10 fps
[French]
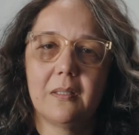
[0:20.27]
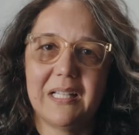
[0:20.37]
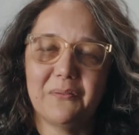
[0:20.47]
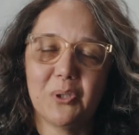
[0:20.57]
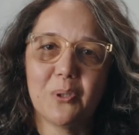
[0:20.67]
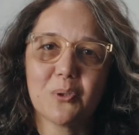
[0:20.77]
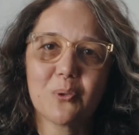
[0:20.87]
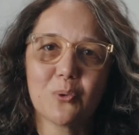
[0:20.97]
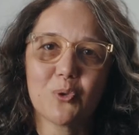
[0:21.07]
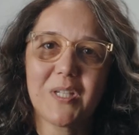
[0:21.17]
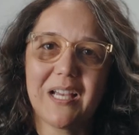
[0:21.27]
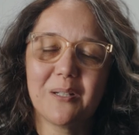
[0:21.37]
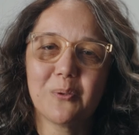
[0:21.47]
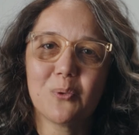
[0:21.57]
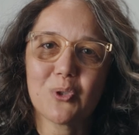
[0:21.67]
La violence
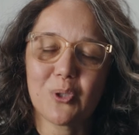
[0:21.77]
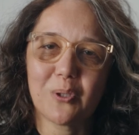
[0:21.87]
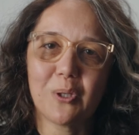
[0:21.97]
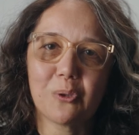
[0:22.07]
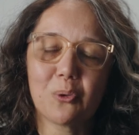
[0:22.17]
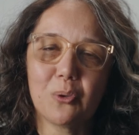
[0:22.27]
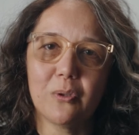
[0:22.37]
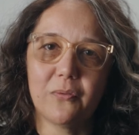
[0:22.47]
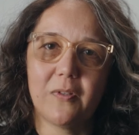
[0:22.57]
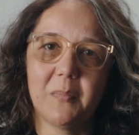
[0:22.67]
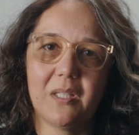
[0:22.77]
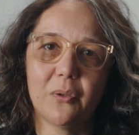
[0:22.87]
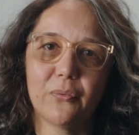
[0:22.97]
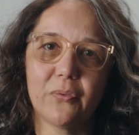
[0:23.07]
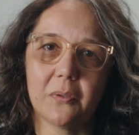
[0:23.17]
conjugale touche encore trop de femmes et
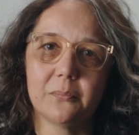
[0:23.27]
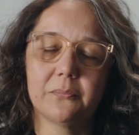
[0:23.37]
d'enfants.